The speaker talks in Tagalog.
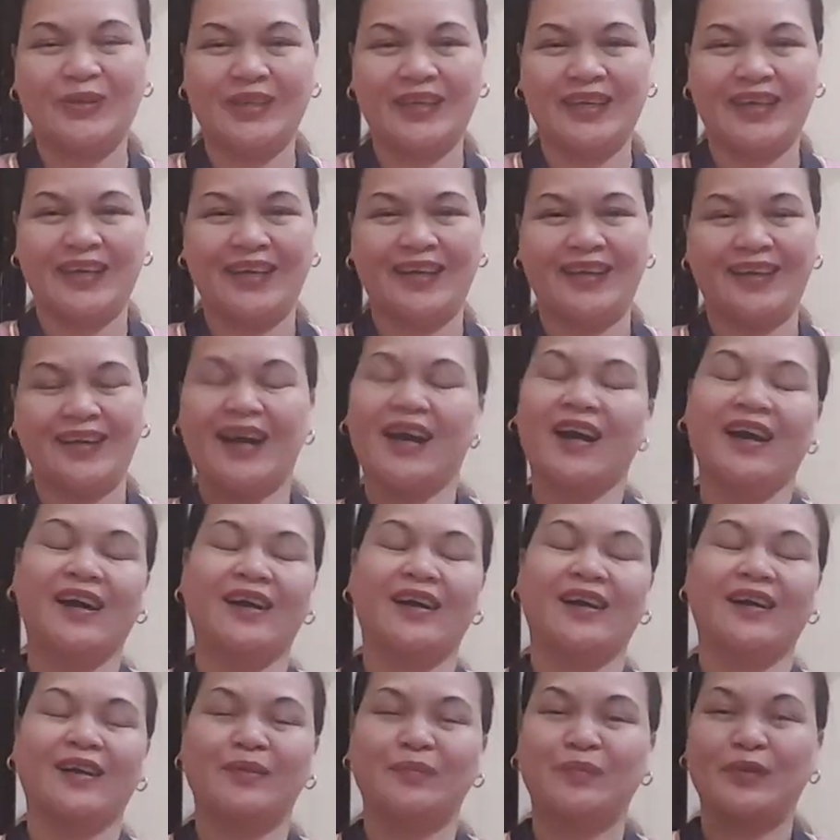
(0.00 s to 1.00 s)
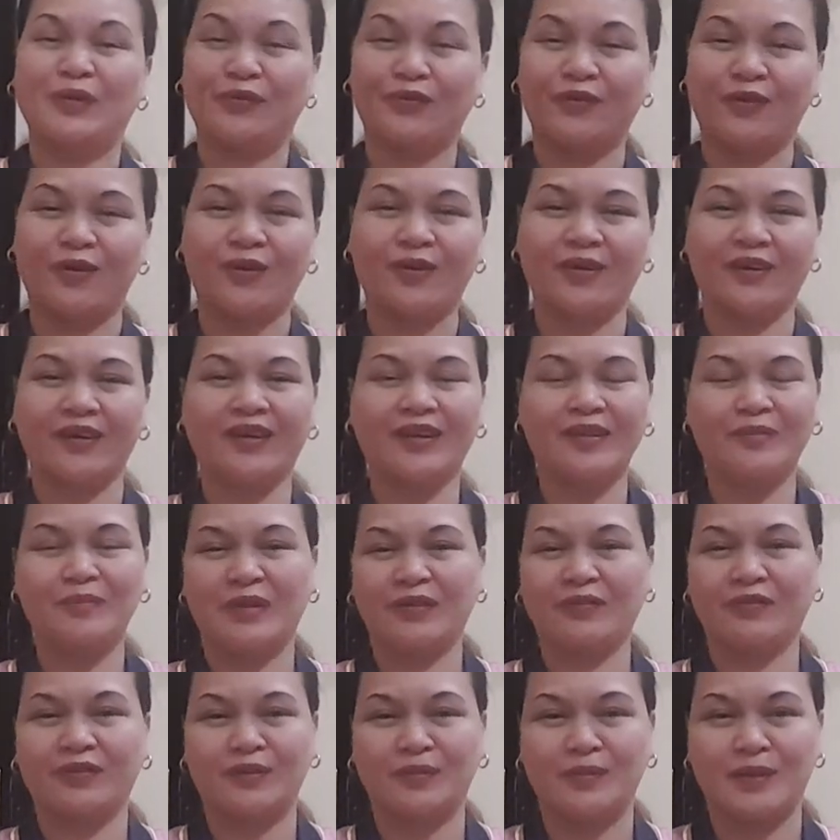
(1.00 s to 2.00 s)
Okay, uh, before
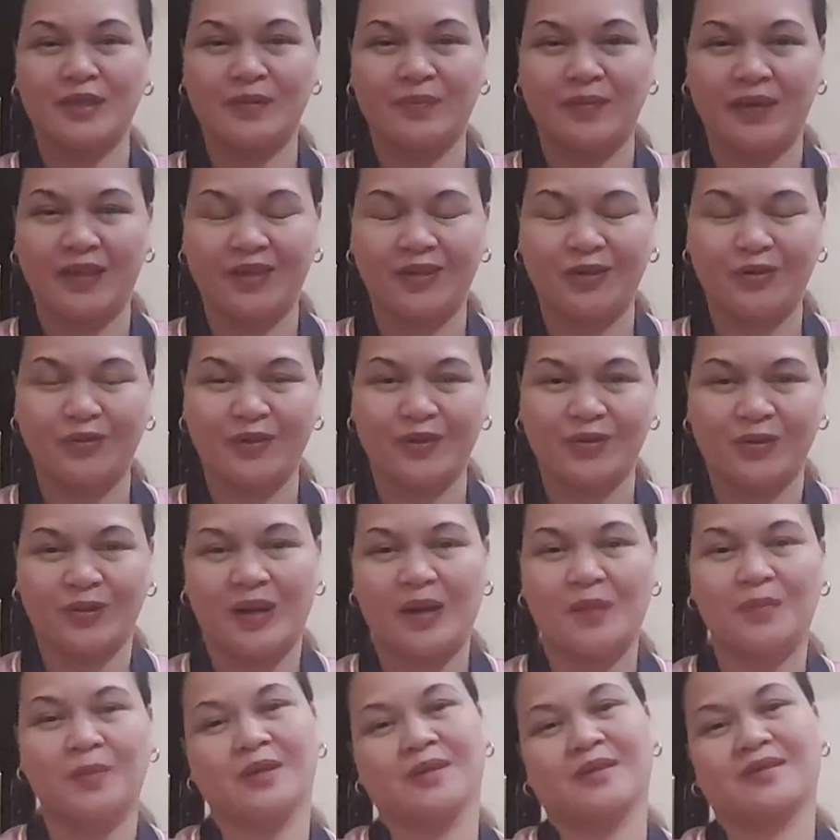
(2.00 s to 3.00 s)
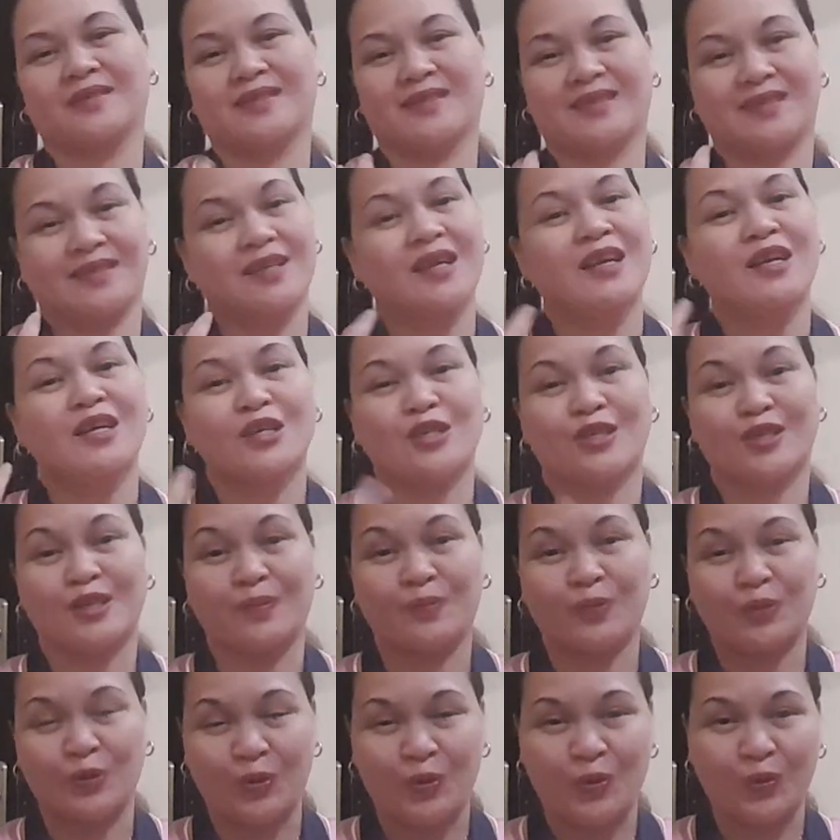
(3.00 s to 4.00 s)
my previous video, we talk about
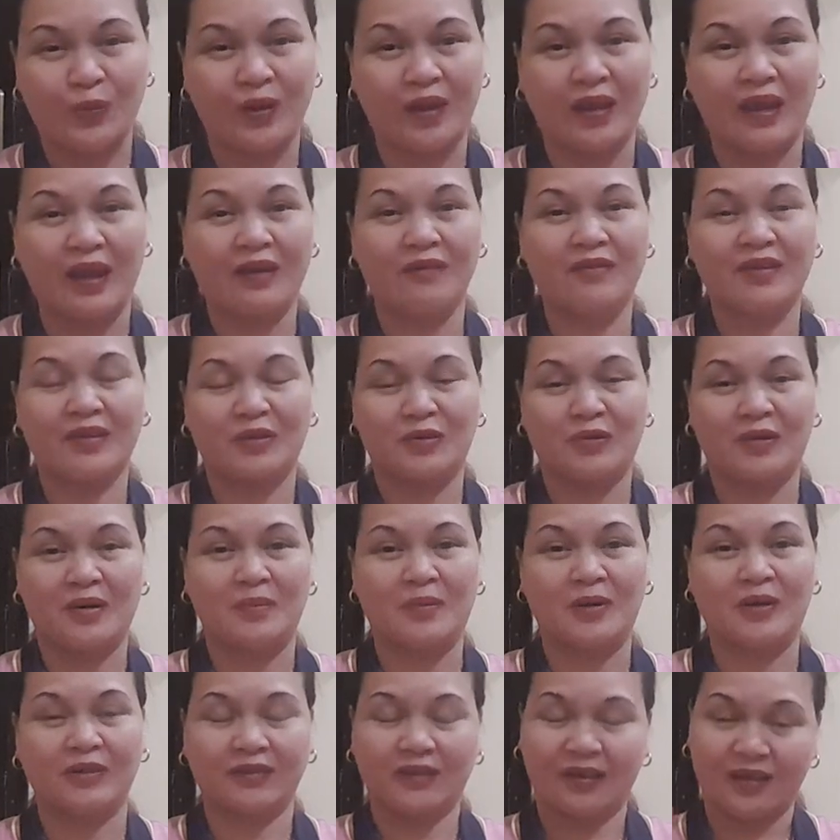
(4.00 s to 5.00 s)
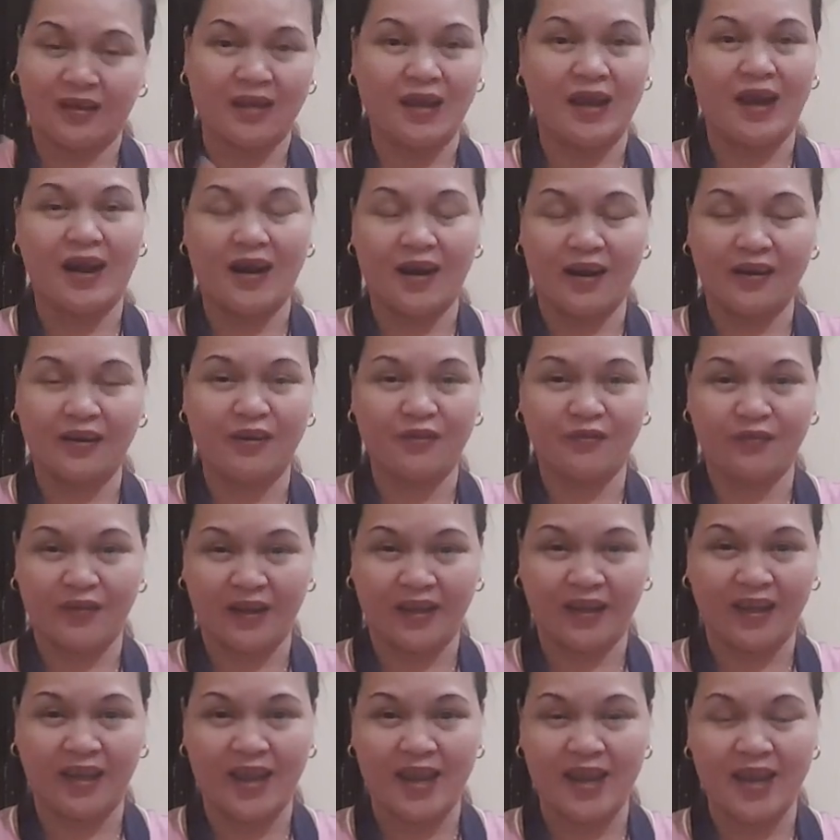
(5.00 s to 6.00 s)
shop drawing, we talk about
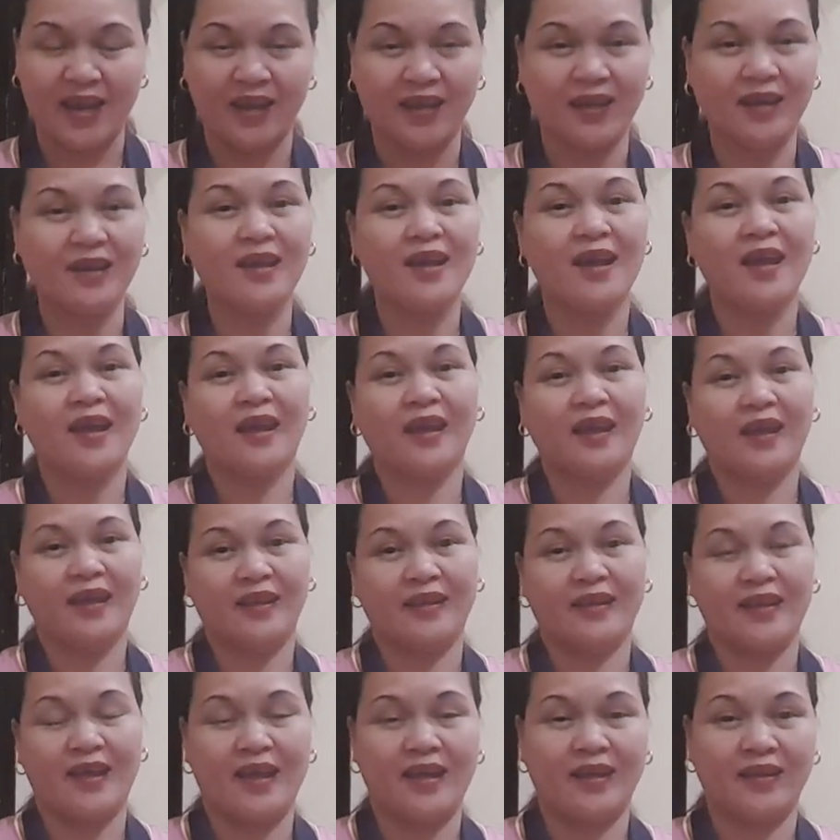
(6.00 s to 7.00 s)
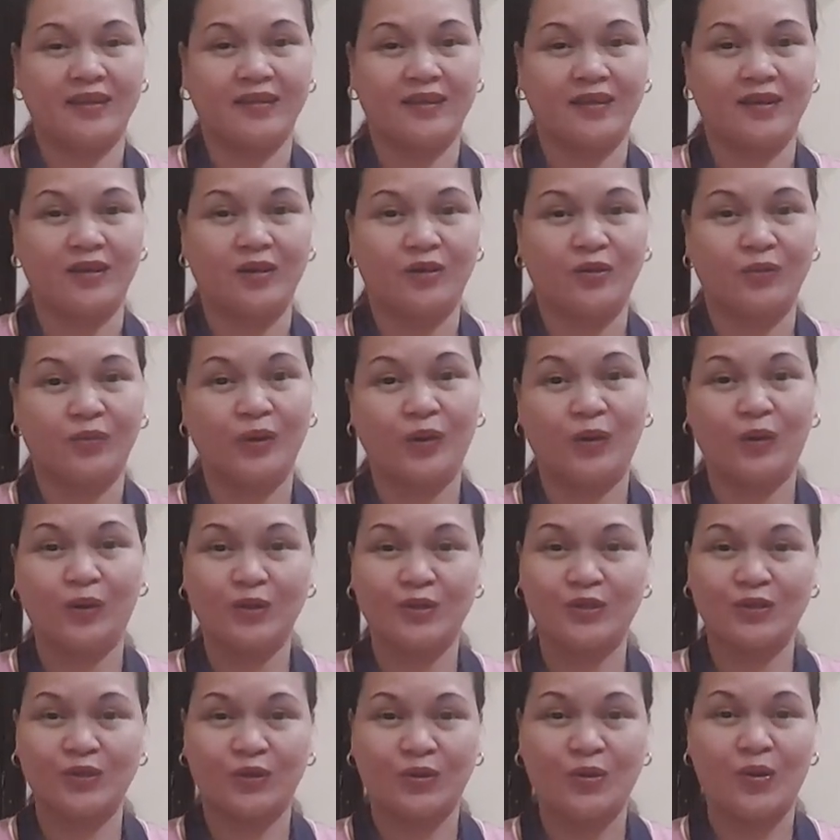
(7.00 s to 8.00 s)
RFIA, And now, uh, we
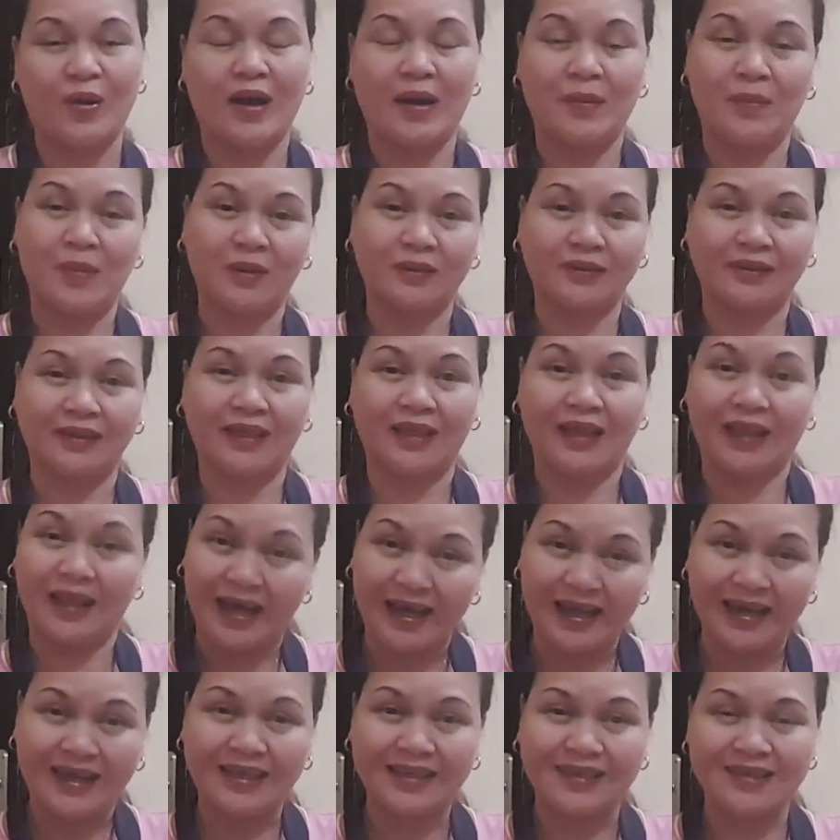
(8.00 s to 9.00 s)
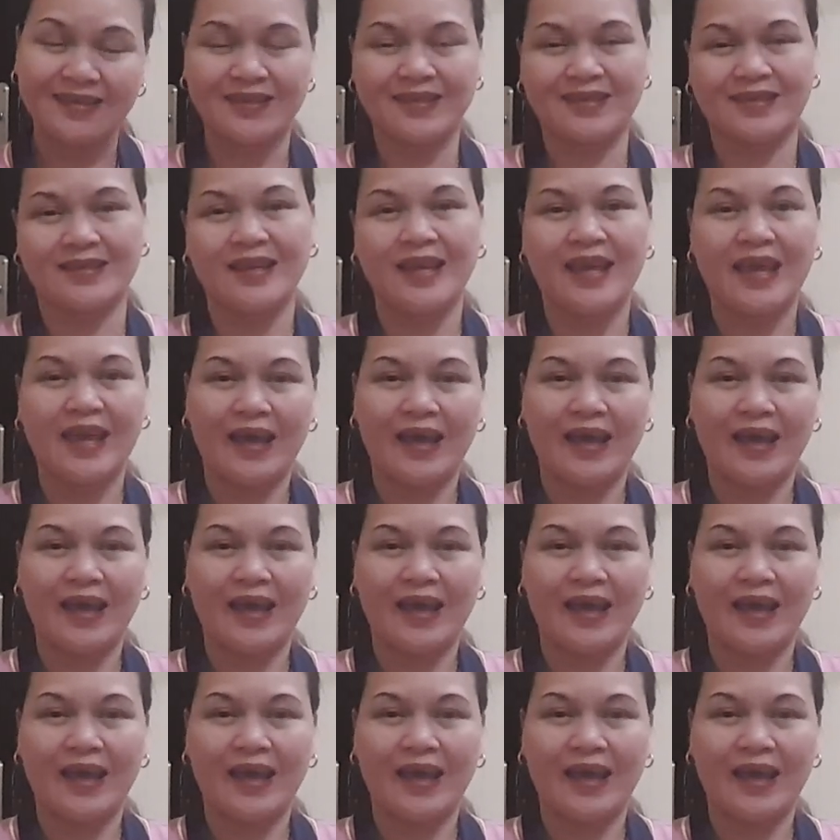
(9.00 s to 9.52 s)
also talk about the lags.